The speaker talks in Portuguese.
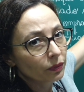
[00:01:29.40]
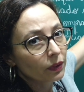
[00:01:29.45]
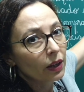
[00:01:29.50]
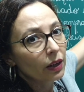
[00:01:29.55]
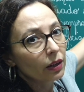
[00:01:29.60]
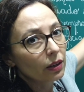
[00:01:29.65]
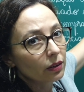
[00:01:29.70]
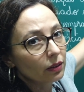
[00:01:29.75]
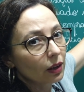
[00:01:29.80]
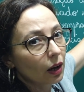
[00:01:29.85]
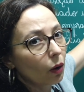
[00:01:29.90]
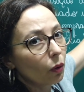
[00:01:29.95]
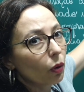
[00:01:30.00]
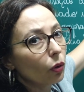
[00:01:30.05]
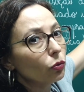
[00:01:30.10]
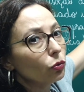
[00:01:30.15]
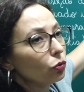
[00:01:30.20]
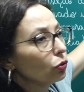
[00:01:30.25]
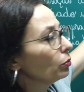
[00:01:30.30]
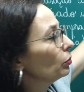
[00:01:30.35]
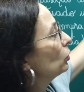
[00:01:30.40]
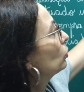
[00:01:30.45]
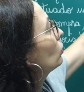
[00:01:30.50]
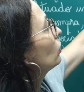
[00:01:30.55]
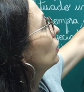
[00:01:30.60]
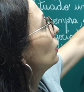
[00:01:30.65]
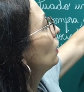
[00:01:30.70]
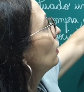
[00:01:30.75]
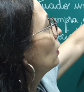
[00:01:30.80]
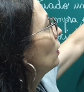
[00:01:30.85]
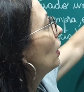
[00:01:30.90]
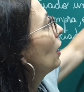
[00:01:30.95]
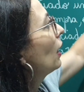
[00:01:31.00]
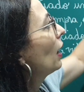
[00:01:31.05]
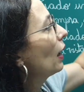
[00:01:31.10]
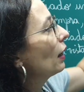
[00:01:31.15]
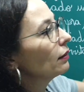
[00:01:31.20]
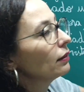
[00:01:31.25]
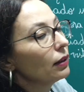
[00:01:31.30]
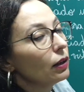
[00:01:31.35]
Então é um número que
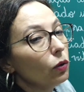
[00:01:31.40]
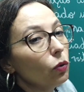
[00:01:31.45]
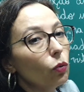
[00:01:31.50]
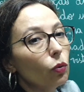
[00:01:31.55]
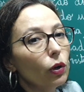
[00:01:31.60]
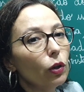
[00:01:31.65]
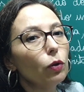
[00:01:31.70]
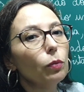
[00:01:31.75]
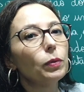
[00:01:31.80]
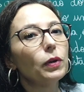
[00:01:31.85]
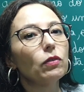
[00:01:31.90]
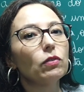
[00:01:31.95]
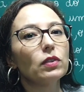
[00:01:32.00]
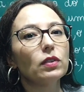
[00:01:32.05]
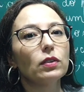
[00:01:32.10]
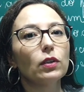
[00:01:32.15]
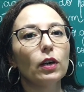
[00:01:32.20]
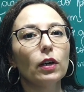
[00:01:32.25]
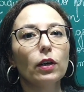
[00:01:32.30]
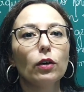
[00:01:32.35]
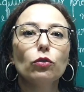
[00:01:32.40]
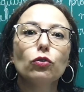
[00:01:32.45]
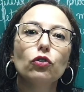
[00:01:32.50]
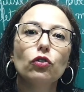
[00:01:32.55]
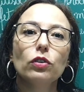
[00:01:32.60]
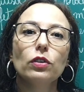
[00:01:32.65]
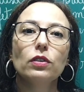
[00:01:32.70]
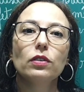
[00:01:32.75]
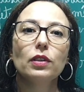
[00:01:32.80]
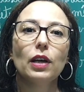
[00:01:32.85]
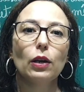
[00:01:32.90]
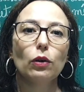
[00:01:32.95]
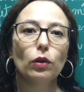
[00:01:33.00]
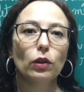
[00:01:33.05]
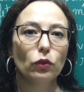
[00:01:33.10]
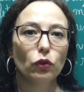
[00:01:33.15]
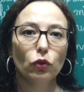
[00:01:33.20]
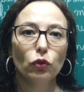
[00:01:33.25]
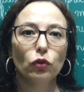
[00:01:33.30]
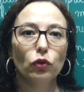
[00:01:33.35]
é tranquilo para você utilizar o
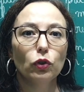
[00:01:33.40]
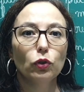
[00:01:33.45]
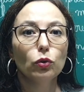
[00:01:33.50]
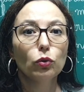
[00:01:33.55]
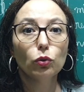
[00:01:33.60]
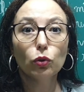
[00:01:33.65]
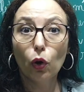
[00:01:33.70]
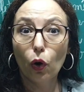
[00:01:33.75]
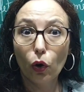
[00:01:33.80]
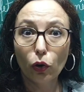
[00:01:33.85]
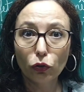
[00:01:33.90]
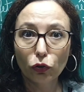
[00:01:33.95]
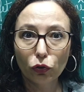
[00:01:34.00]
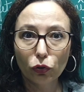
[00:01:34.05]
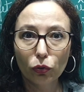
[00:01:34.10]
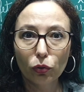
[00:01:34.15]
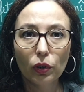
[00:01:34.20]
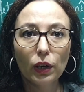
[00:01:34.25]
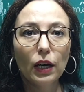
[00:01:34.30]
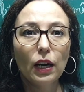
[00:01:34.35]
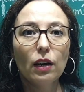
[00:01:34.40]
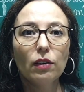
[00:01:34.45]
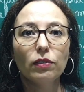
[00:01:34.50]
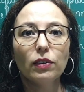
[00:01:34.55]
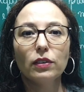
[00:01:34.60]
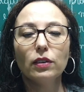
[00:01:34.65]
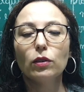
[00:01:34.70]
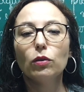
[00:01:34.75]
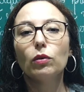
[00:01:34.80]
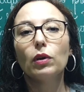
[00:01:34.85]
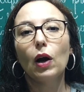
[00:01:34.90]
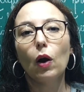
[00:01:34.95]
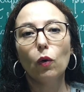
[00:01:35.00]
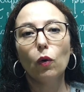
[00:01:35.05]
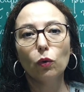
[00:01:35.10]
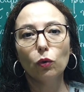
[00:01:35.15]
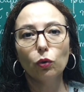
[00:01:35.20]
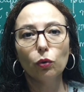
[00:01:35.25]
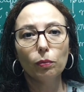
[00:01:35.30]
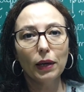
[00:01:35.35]
raciocínio lógico, fazer um
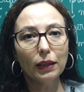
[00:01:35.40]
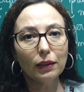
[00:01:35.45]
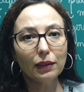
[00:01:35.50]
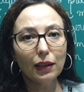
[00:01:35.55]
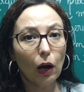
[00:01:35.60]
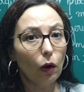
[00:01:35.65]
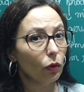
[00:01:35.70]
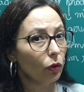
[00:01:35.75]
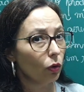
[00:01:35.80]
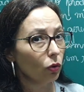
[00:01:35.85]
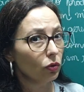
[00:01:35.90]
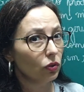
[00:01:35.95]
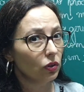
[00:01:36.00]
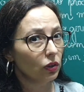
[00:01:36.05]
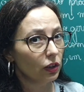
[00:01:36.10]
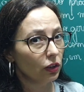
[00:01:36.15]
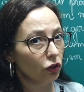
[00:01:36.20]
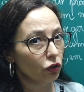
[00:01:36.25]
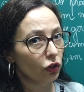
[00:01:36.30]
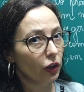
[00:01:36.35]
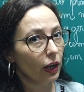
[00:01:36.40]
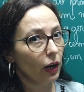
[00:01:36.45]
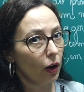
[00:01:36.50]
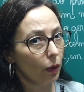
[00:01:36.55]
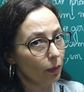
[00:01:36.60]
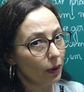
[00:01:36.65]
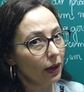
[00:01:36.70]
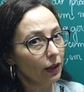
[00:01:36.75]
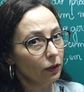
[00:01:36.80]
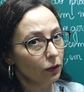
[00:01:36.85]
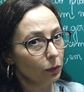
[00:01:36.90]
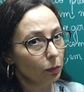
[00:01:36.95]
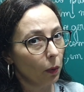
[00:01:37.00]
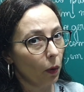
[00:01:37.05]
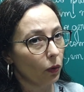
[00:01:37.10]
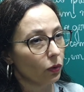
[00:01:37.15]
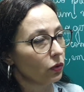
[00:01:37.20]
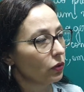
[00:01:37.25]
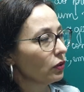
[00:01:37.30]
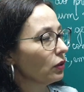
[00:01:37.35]
cálculo mental e conseguir chegar a uma
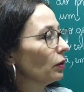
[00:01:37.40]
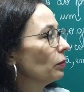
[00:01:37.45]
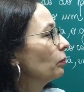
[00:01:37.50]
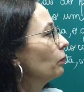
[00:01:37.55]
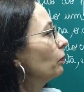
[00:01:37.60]
resposta.